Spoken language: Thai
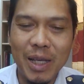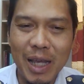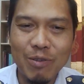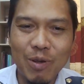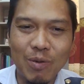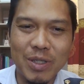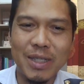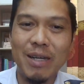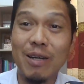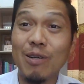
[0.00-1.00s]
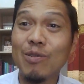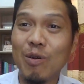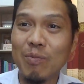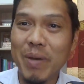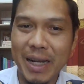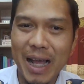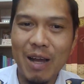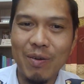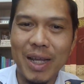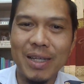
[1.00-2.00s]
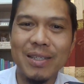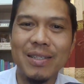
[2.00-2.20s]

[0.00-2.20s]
9279 แล้วก็289นะ